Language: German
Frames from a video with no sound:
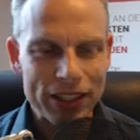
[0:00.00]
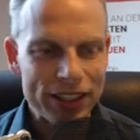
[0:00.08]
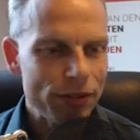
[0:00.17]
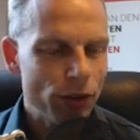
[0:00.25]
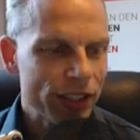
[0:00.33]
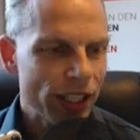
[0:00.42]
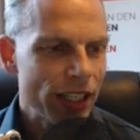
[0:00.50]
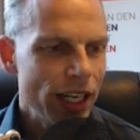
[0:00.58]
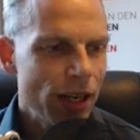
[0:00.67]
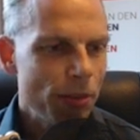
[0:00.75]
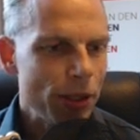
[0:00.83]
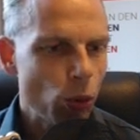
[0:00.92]
die wird dann
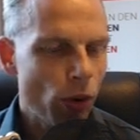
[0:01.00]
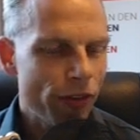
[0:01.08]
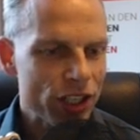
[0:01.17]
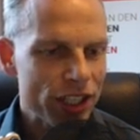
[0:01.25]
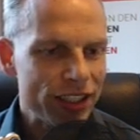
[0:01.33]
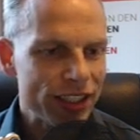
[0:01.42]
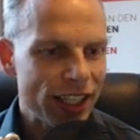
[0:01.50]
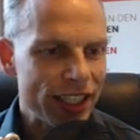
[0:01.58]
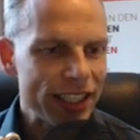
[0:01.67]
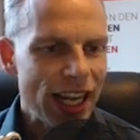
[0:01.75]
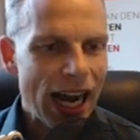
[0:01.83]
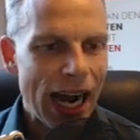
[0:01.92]
mit hoher
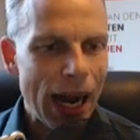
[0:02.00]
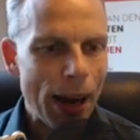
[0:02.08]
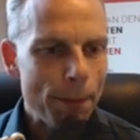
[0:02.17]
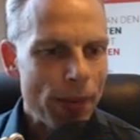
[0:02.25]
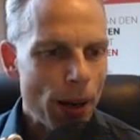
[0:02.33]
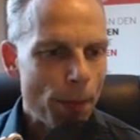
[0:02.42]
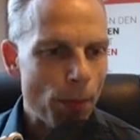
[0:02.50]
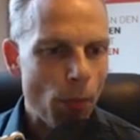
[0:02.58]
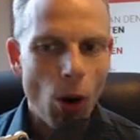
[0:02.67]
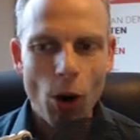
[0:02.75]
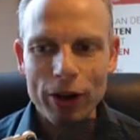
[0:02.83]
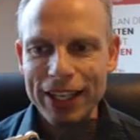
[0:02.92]
Wahrscheinlichkeit am
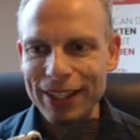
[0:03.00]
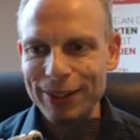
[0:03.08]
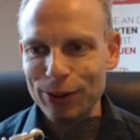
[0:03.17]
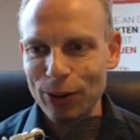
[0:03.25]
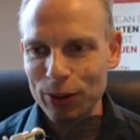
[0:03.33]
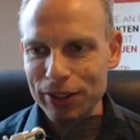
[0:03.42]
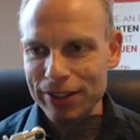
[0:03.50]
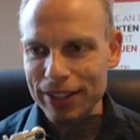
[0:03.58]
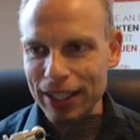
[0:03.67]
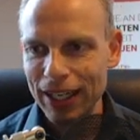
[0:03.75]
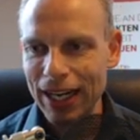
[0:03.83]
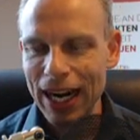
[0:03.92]
morgigen
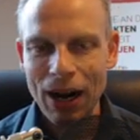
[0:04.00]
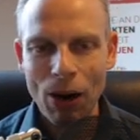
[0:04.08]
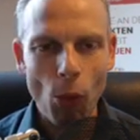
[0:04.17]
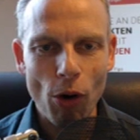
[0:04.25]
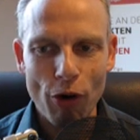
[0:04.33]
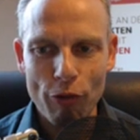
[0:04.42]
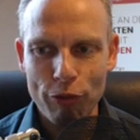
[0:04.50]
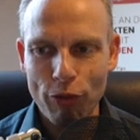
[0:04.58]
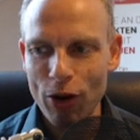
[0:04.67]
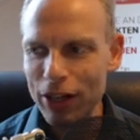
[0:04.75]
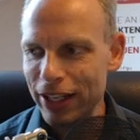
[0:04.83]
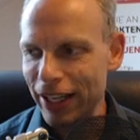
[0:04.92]
Donnerstag auch
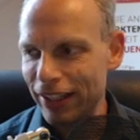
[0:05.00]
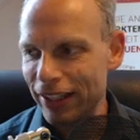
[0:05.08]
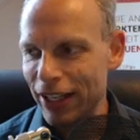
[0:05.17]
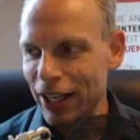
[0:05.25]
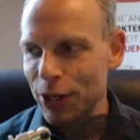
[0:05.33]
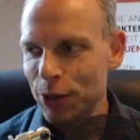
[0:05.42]
folgen.